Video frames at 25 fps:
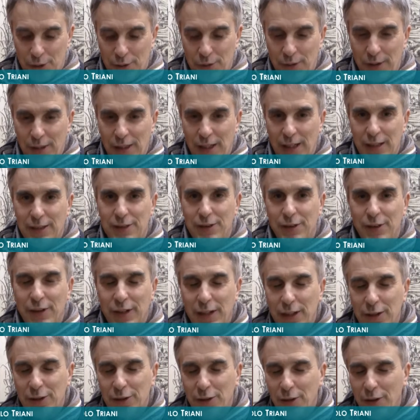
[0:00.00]
giovani
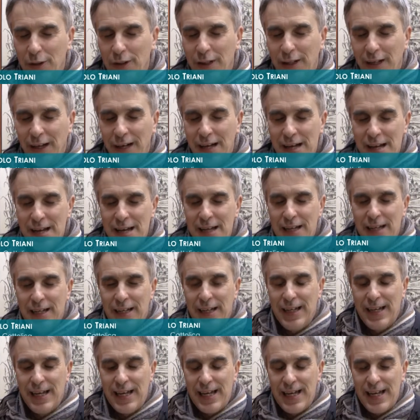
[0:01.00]
dell'azione cattolica
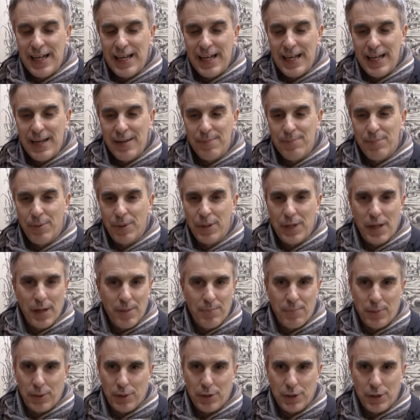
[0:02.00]
e poi
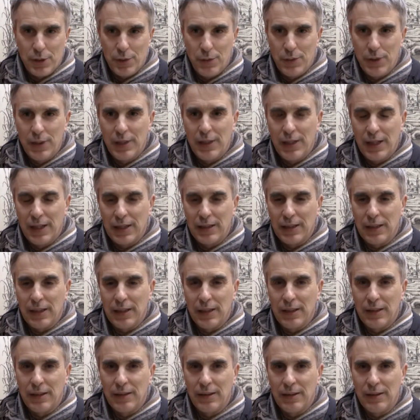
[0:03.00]
è
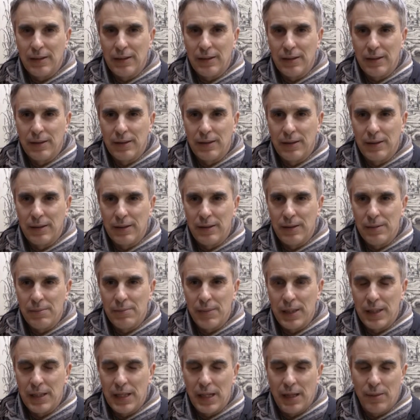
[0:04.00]
proseguita
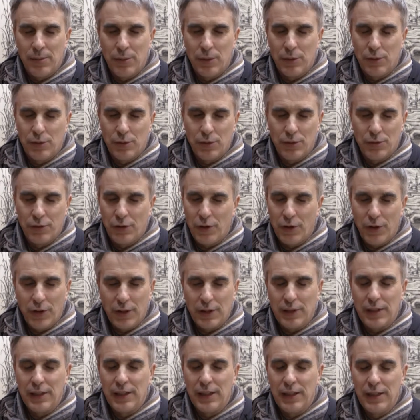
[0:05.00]
maniera molto
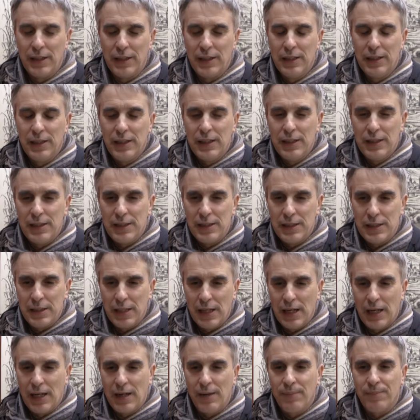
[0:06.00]
forte,
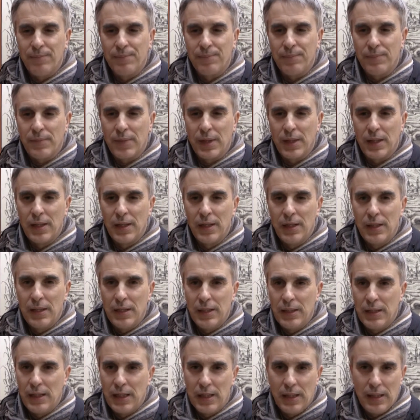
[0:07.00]
sia
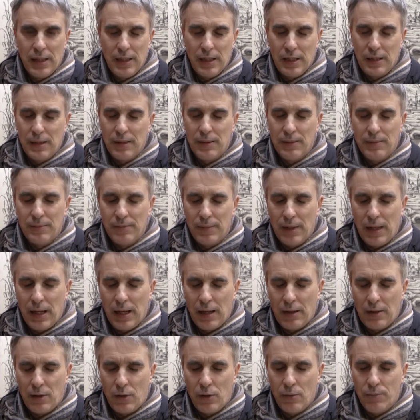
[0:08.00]
nel
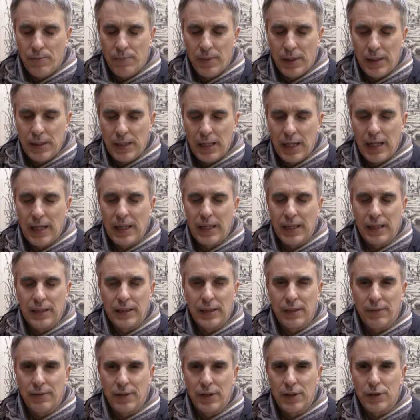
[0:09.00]
accompagnare
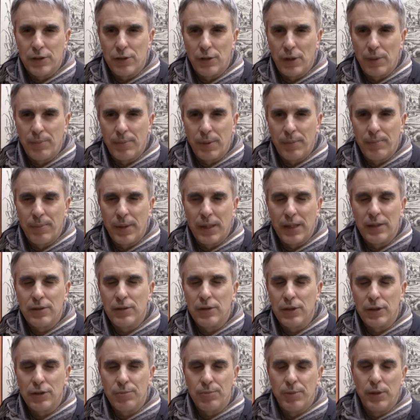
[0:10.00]
attraverso la
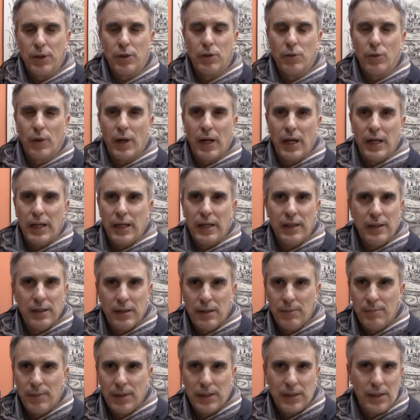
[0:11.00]
preparazione spirituale
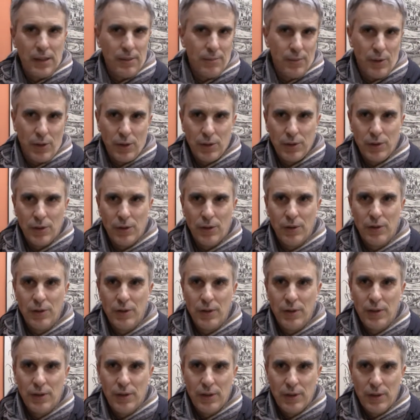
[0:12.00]
il matrimonio
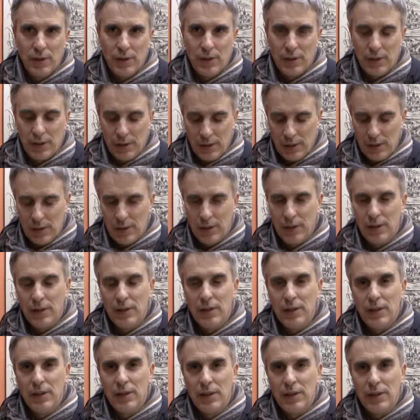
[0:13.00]
eh,
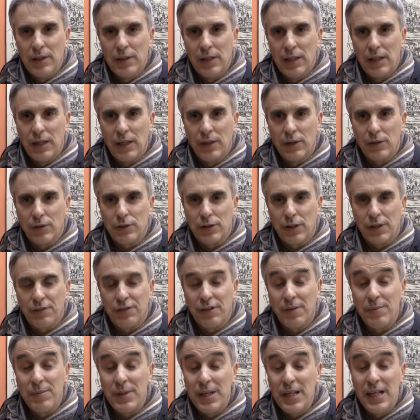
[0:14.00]
della nostra
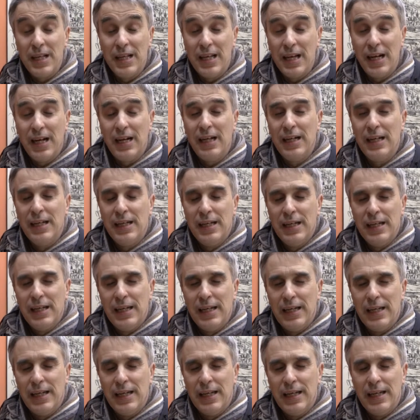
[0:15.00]
famiglia,
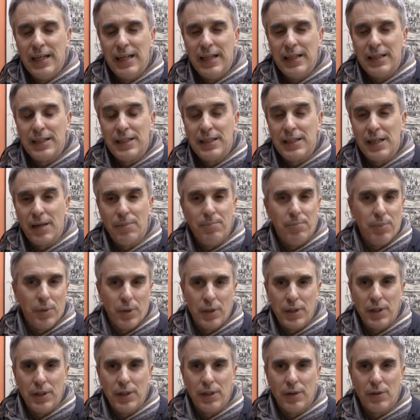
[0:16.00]
eh, sia
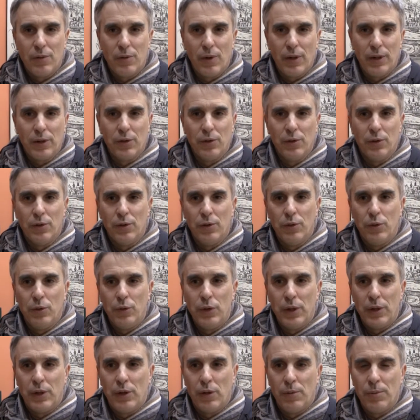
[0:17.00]
poi quando
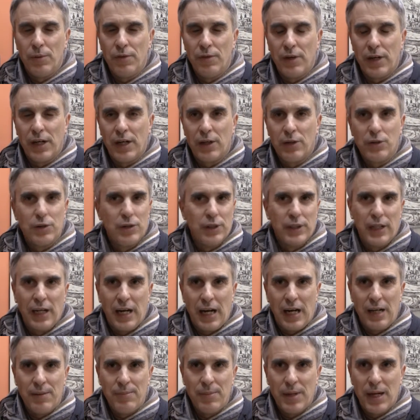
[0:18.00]
lui come vicario
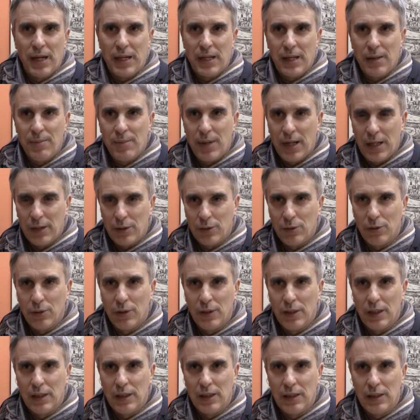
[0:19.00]
generale mi ha
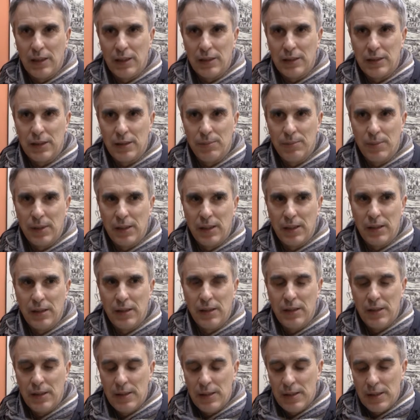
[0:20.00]
chiamato a,
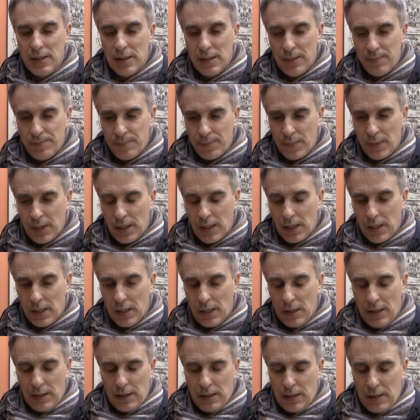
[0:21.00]
assieme
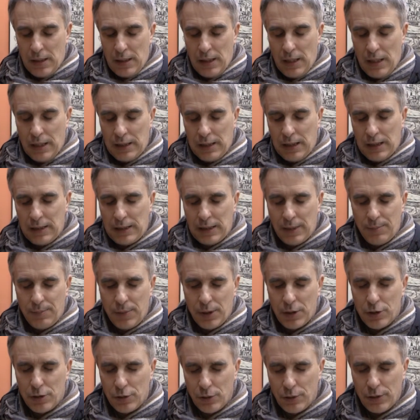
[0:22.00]
eh, ad altre
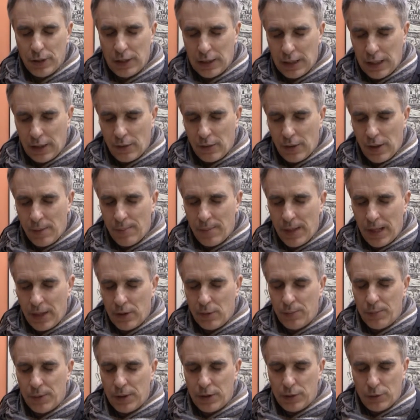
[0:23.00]
persone a dare una
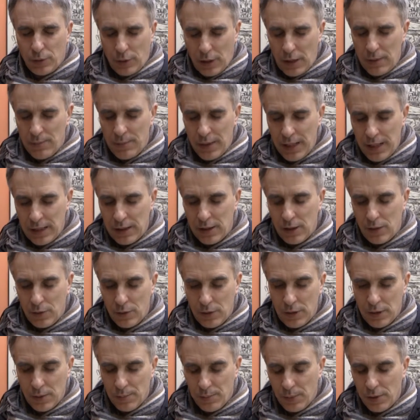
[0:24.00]
mano pastoralmente,
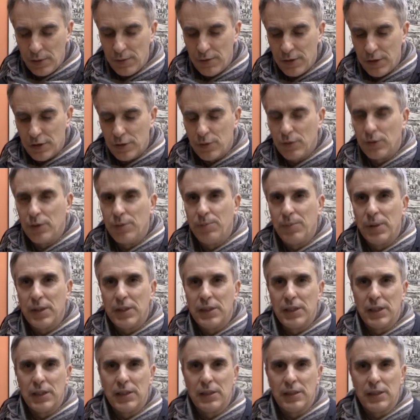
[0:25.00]
quindi poi il vescovo di
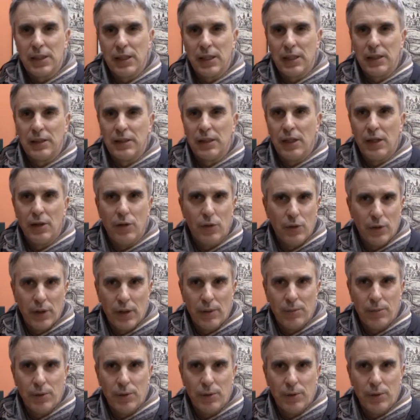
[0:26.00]
Piacenza di allora,